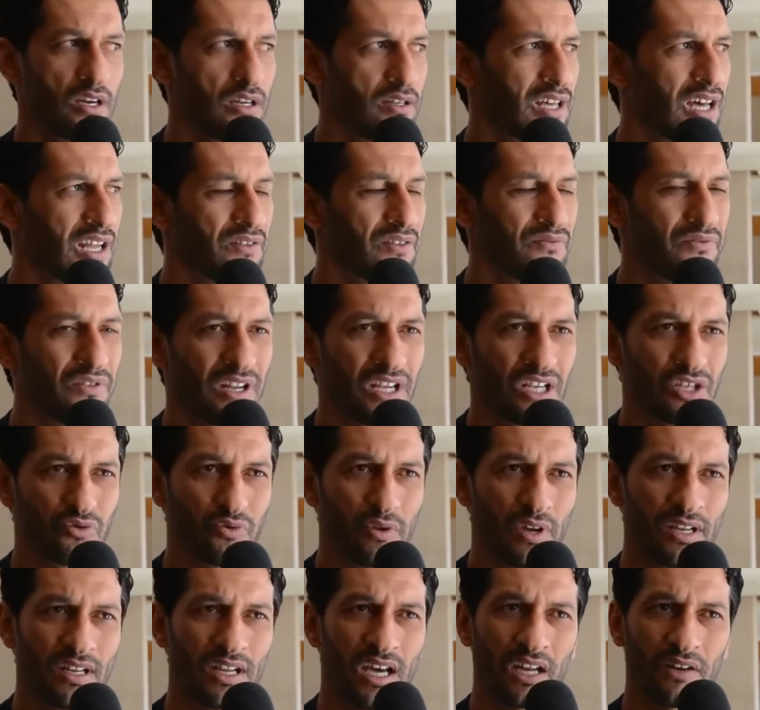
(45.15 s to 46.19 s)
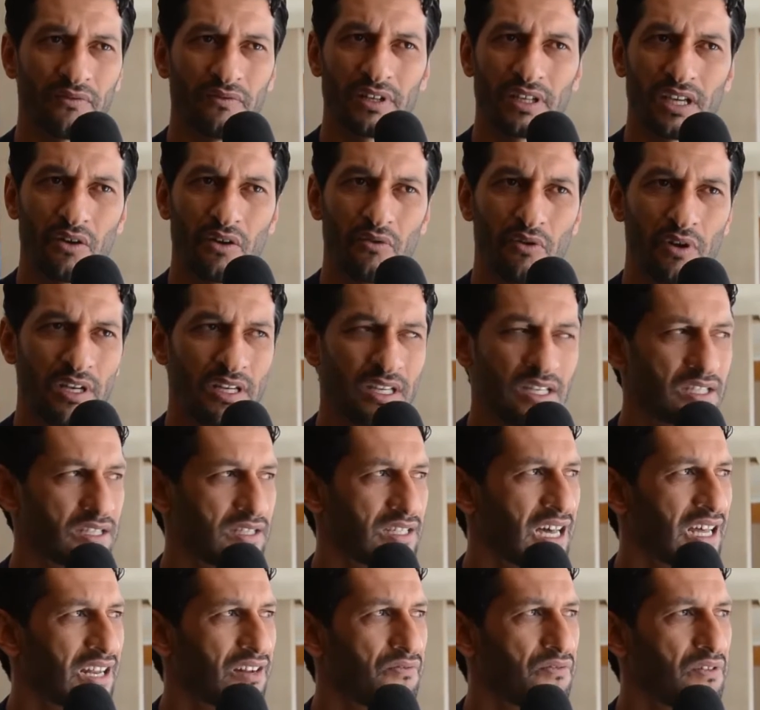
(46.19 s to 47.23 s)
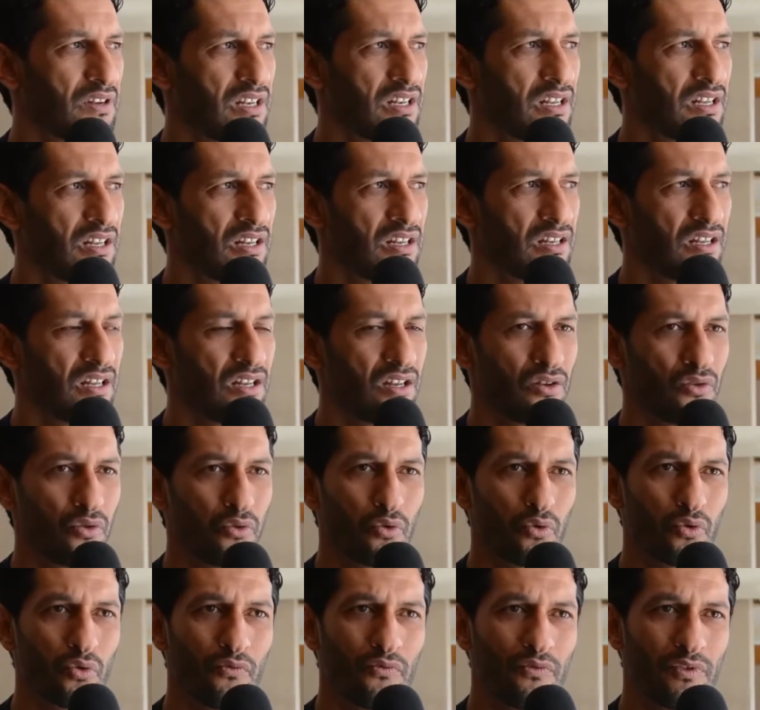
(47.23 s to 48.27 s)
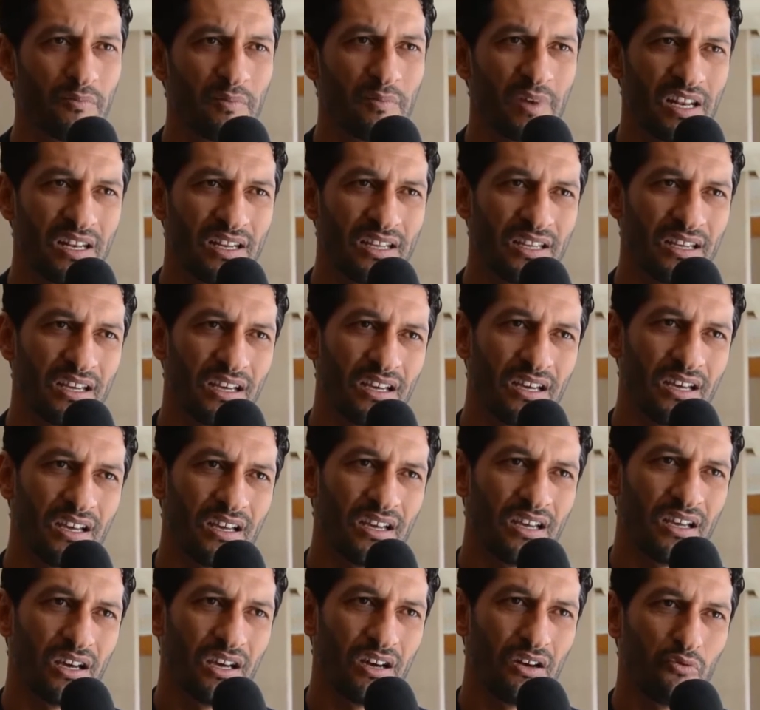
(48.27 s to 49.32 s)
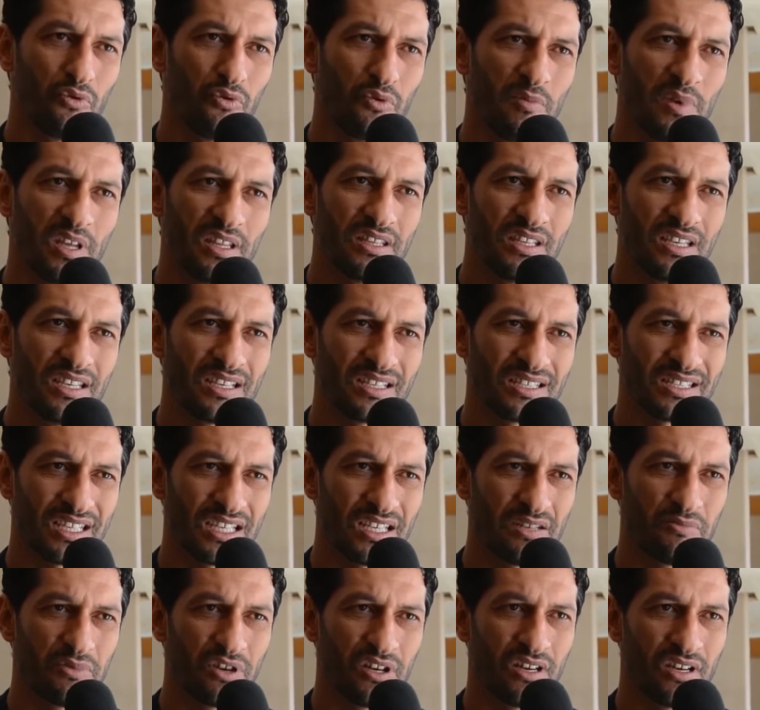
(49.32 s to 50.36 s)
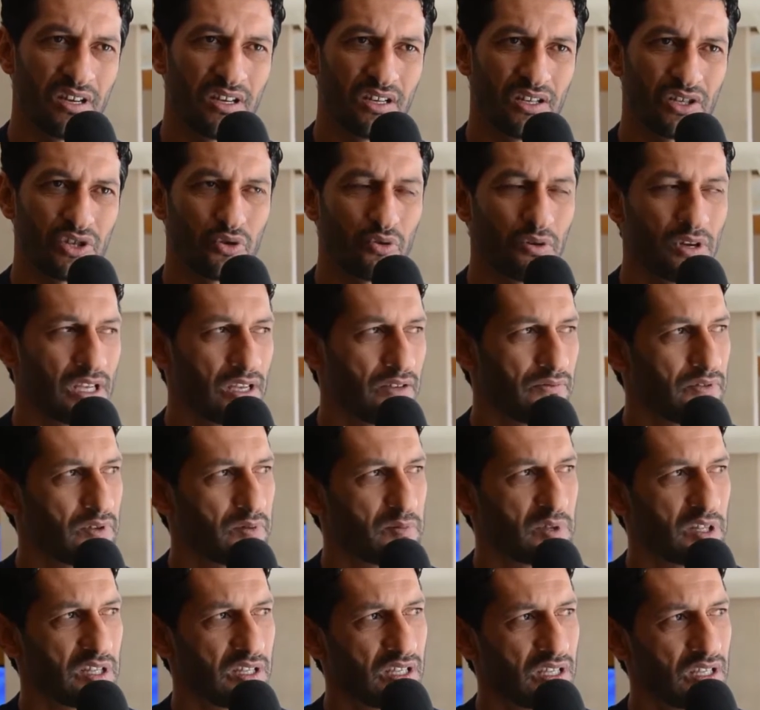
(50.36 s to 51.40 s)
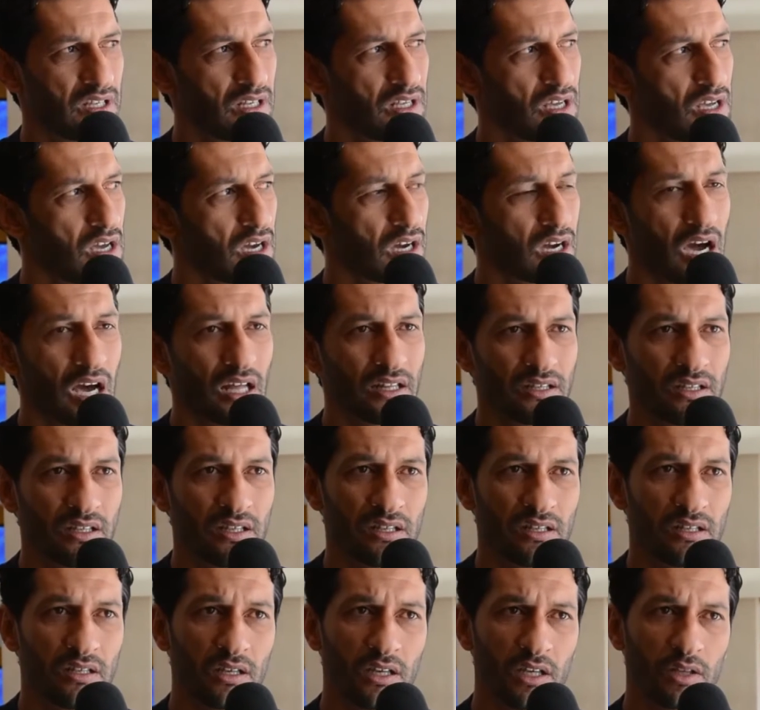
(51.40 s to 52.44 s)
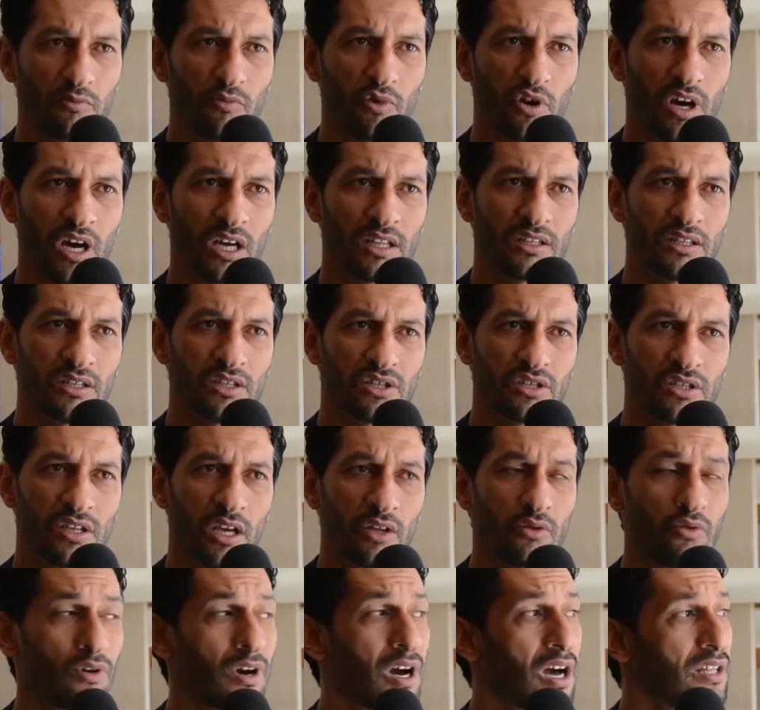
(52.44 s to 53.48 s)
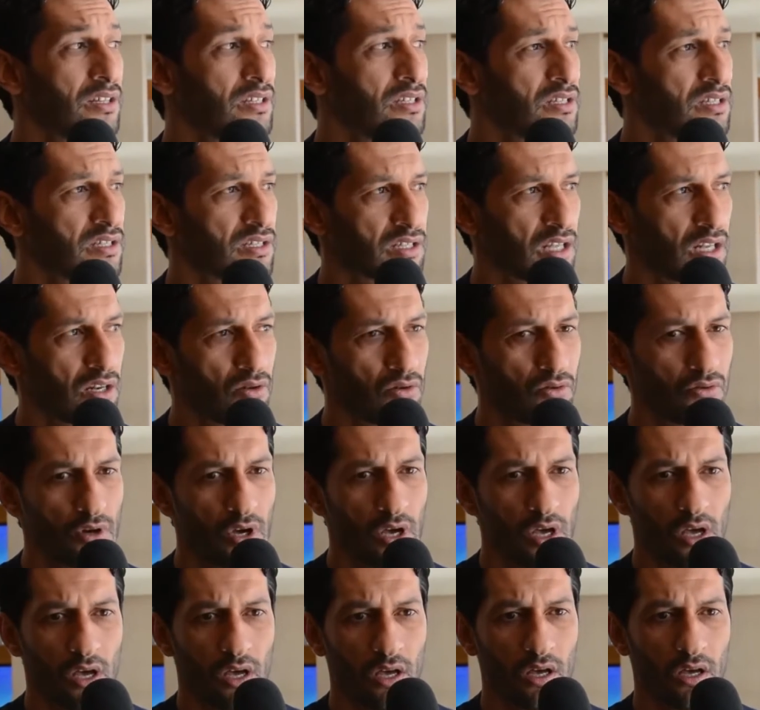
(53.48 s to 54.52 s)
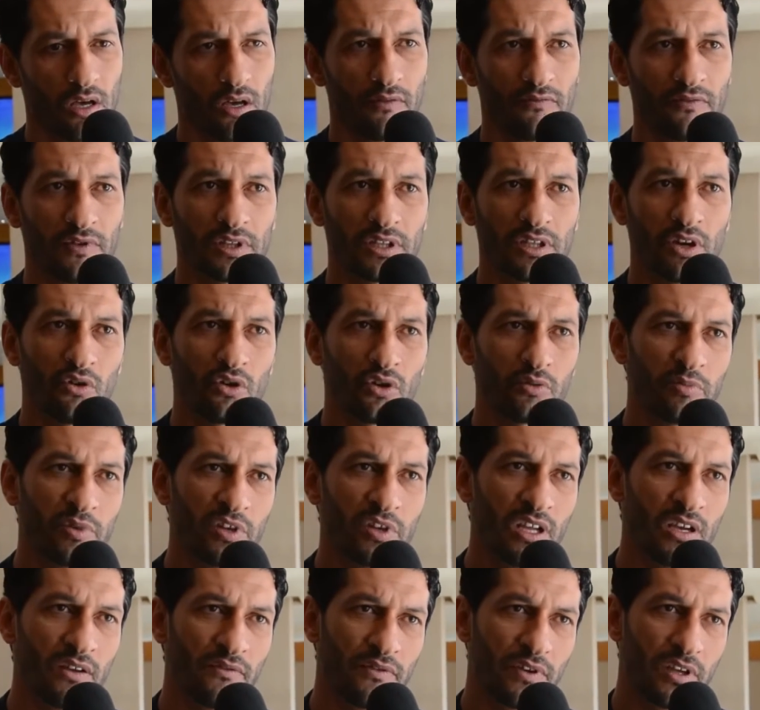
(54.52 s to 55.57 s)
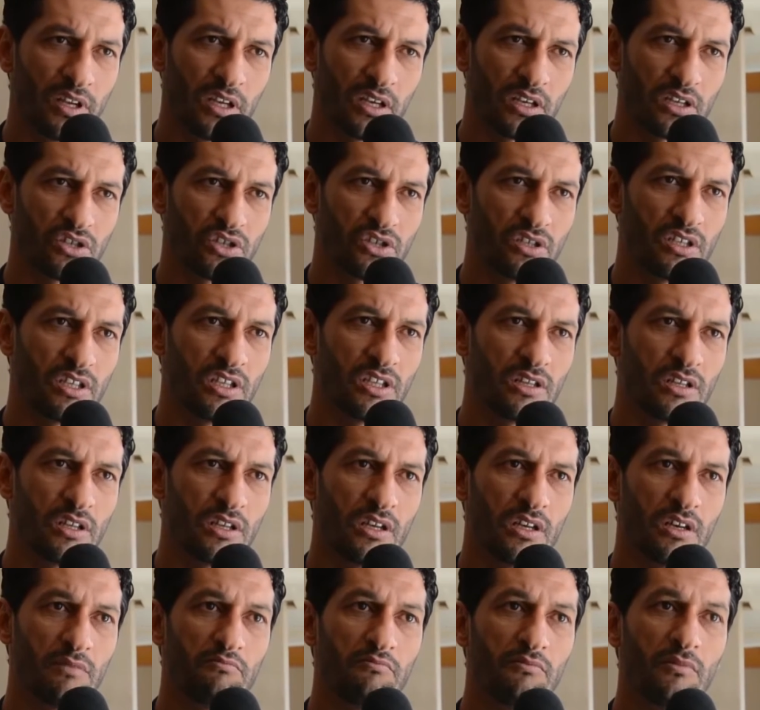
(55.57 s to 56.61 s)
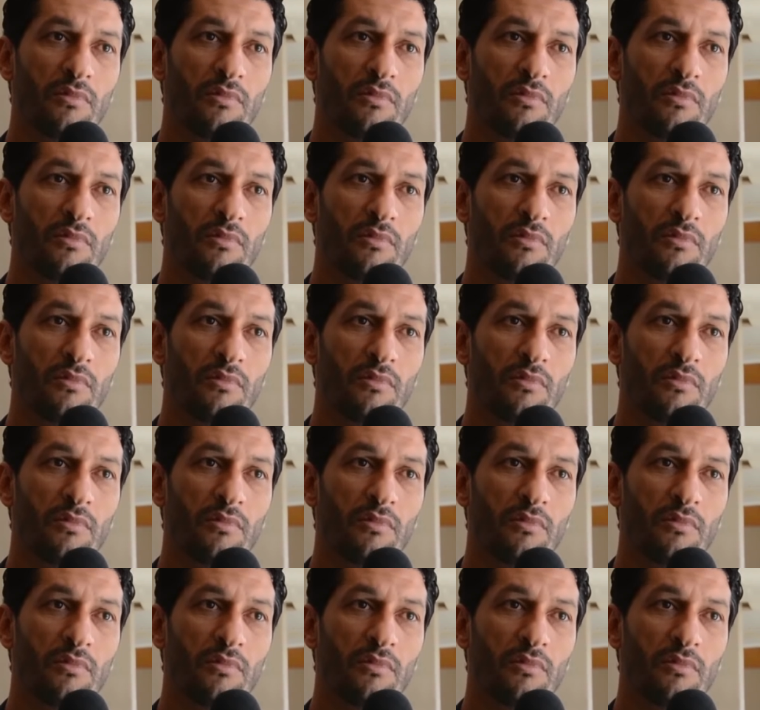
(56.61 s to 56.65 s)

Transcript: نعرف الاجواء نعرف الكواليس نعرف الظروف الماليه آه، والماديه الصعيبه شويه في مدنين قاعدين نخدموا قاعدين نجتهدوا قاعدين نصلحوا آه، في طور بناء فريق جديد